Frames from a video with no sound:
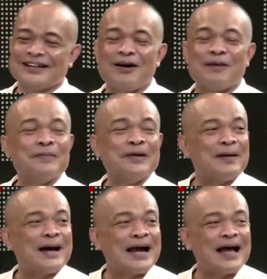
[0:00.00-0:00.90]
ก็มี
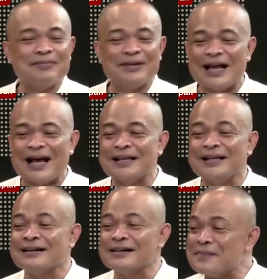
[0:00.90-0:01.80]
ภาระมีหน้า
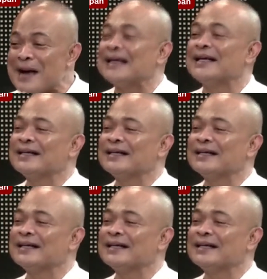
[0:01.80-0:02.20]
ที่หรือไม่